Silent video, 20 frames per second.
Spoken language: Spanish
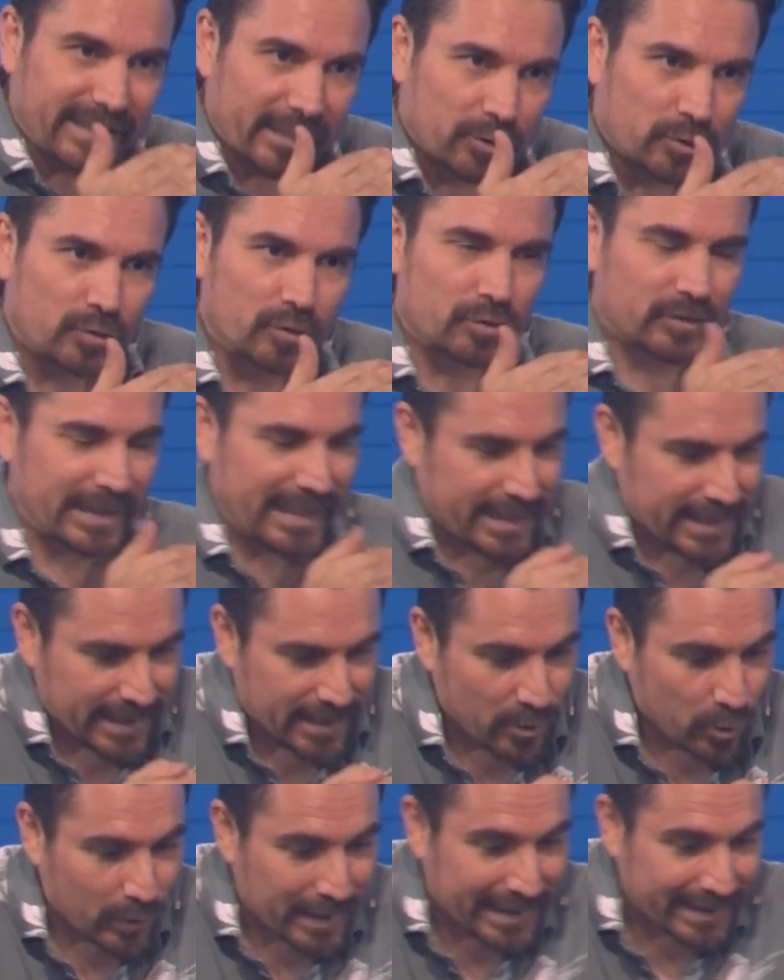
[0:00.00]
ciertos,
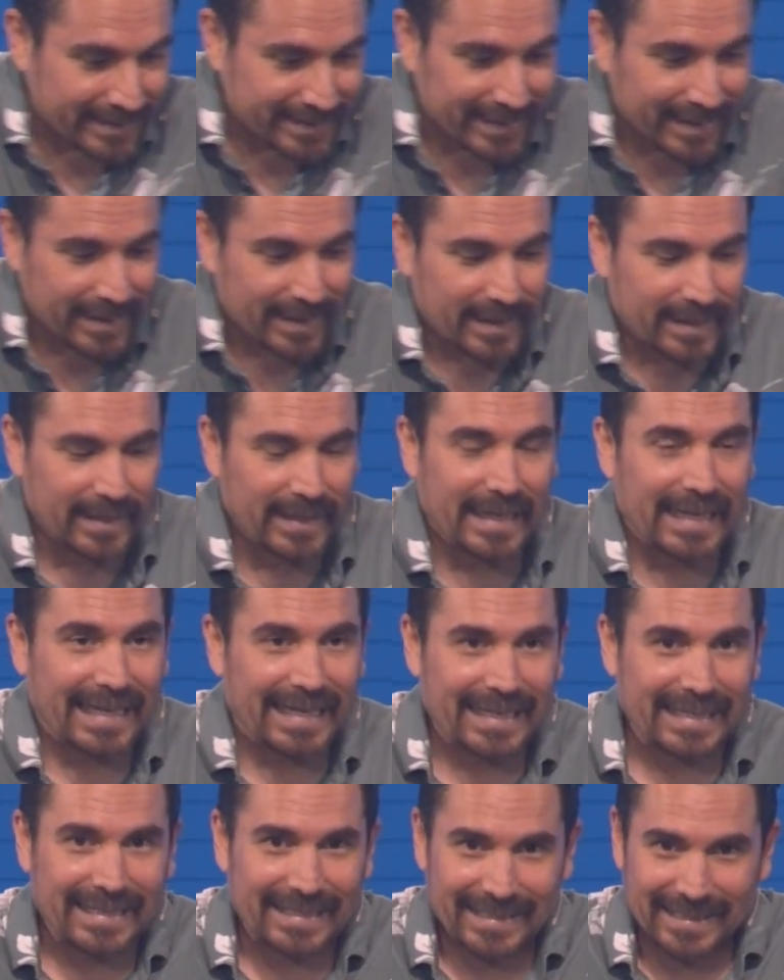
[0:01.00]
en, lo que es el,
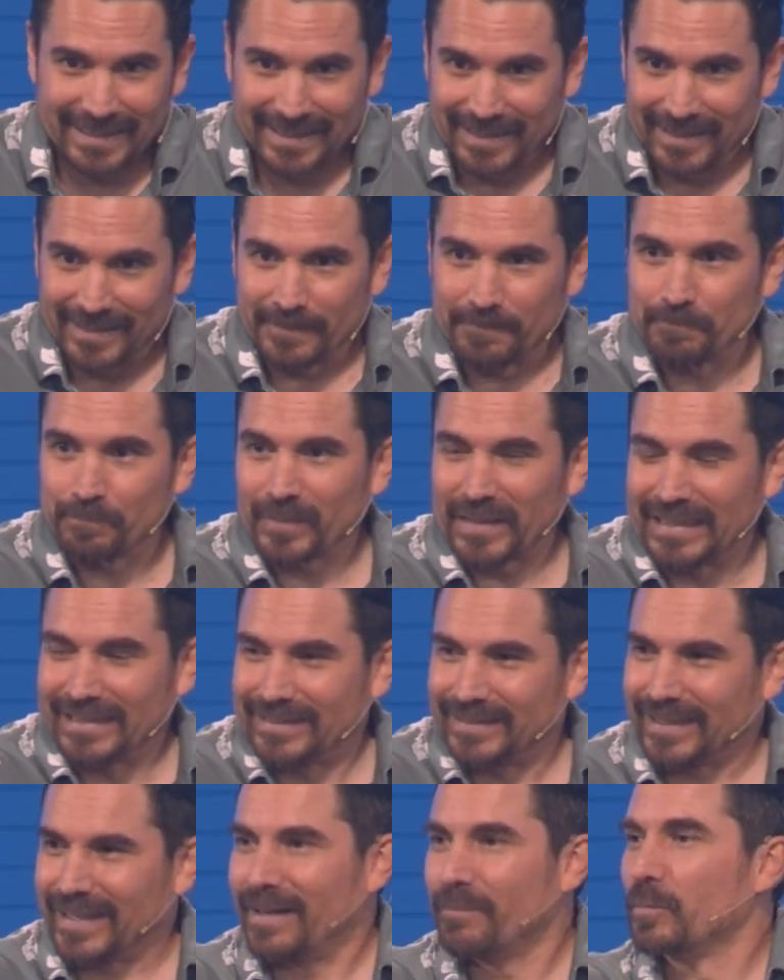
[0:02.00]

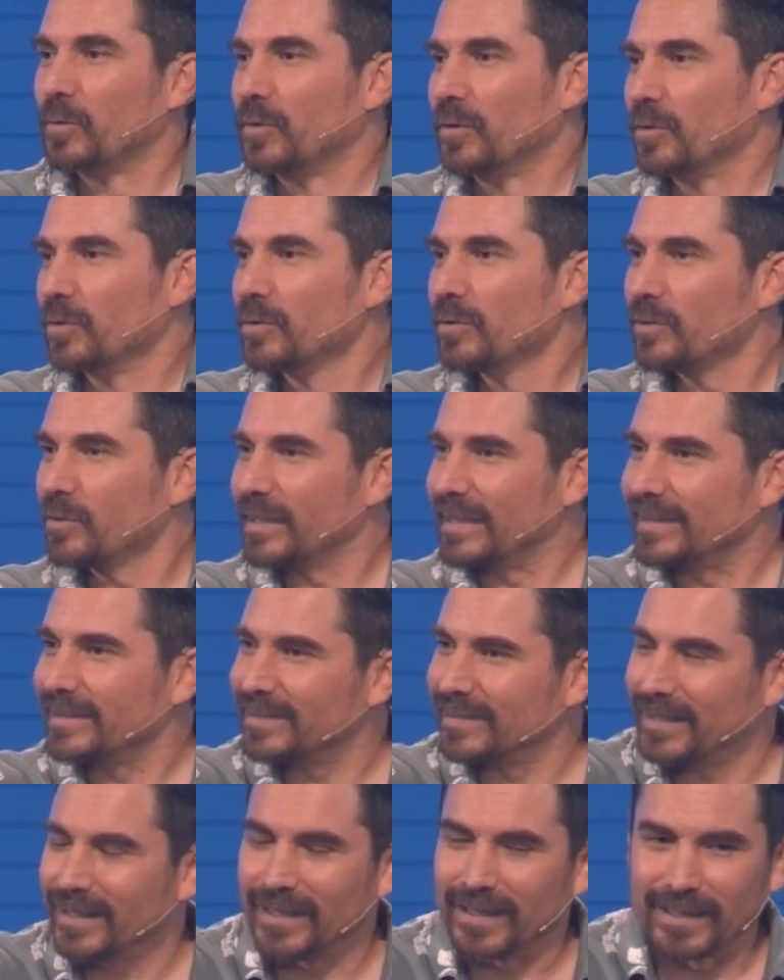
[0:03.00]
tramo, ¿no? En lo que
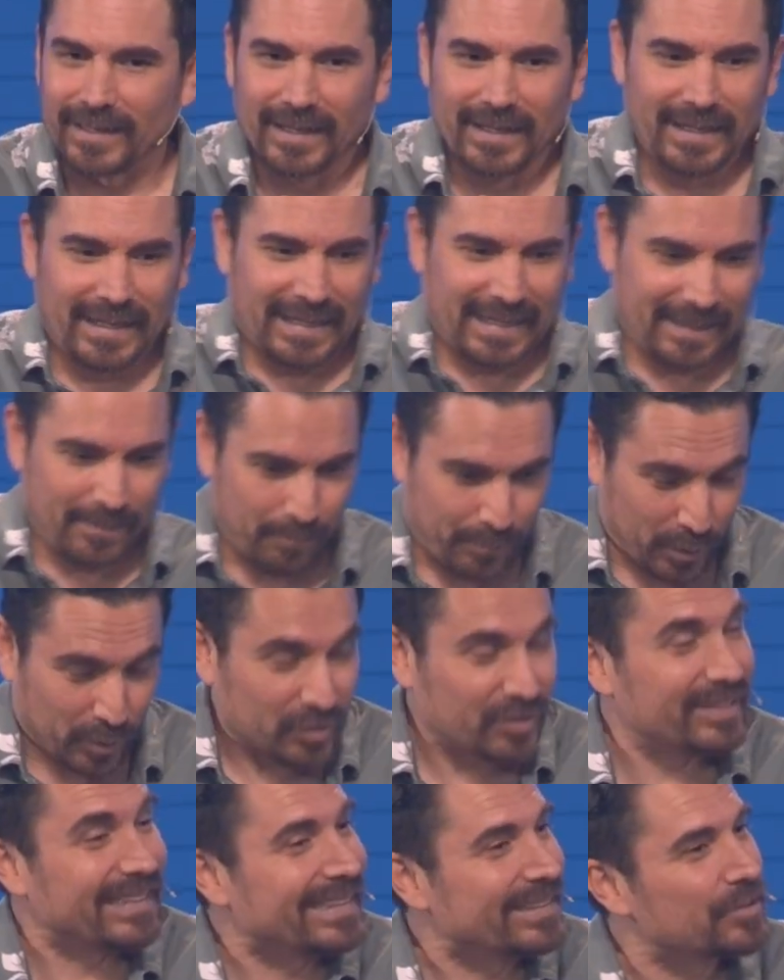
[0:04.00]
es el,
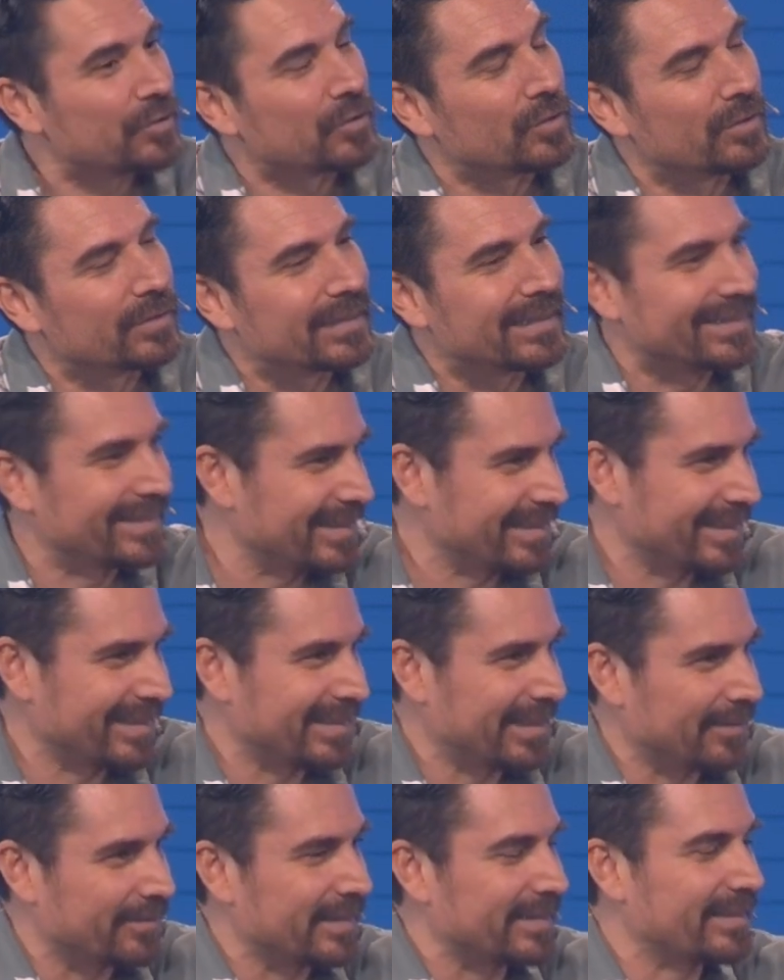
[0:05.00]
proceso que estás
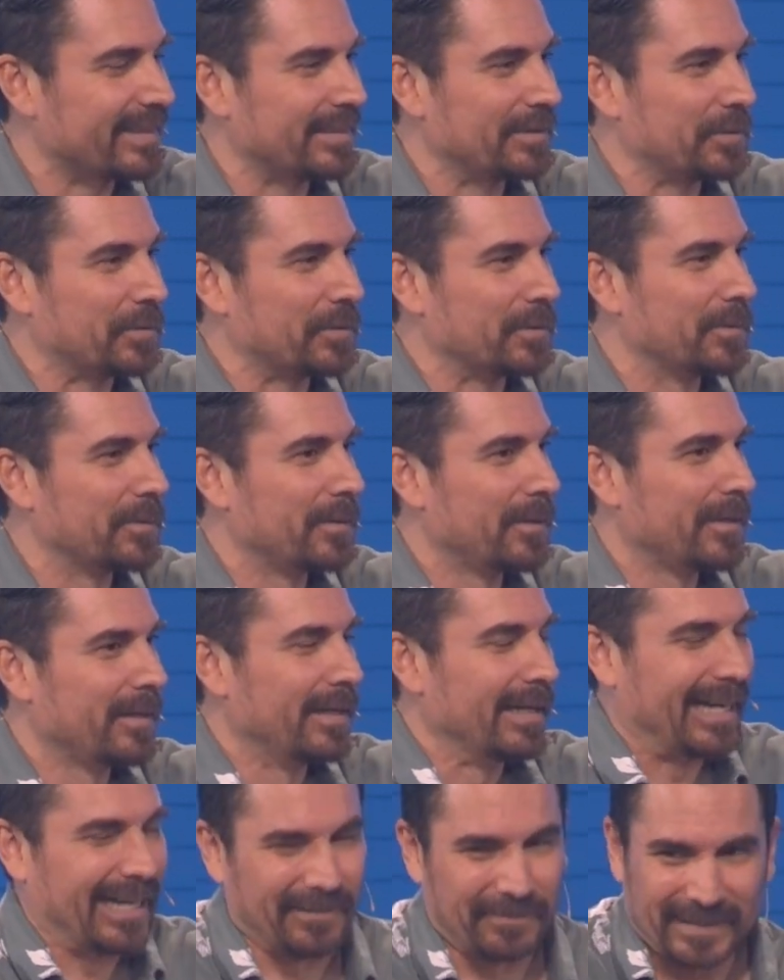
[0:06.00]
atravesando.
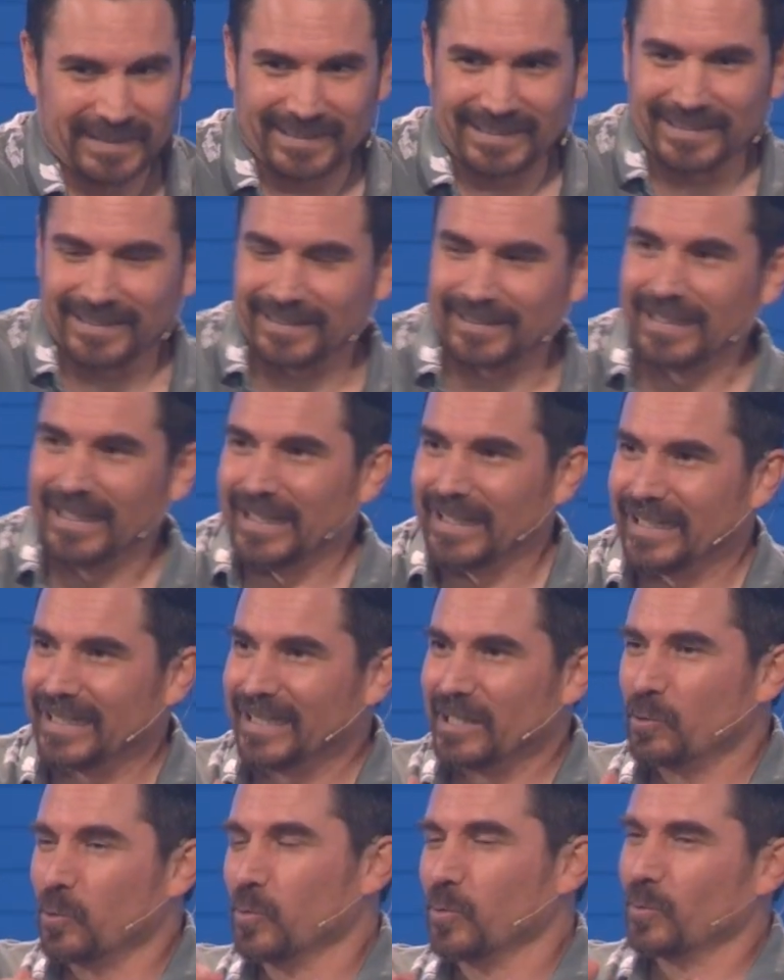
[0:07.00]
A veces
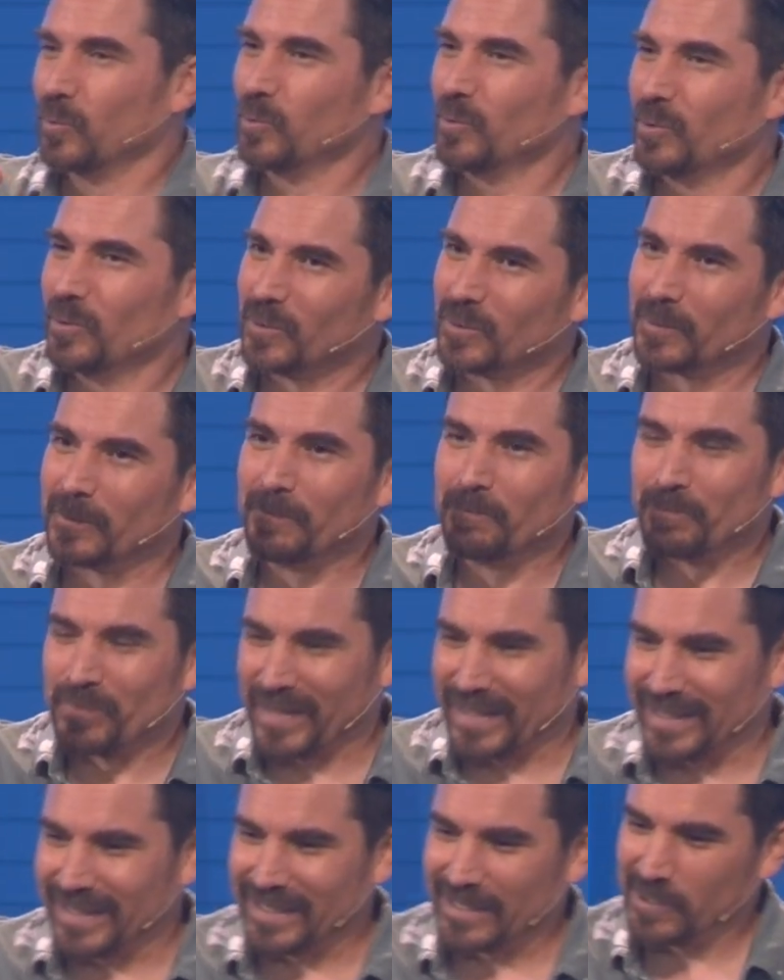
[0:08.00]
eh, uno,
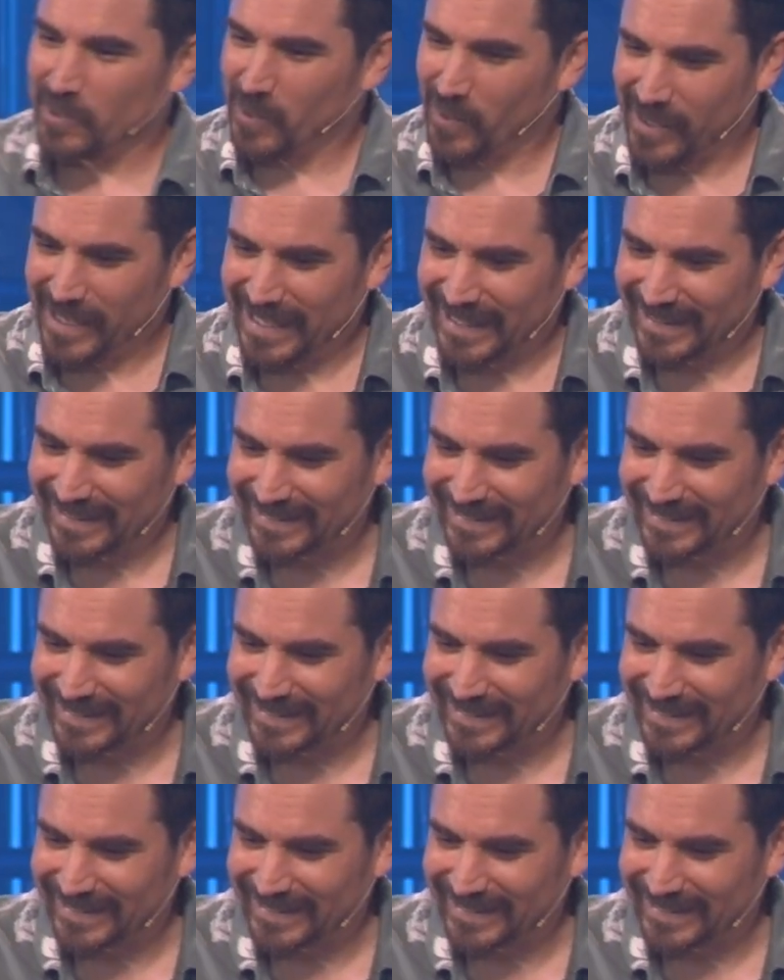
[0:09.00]
eh,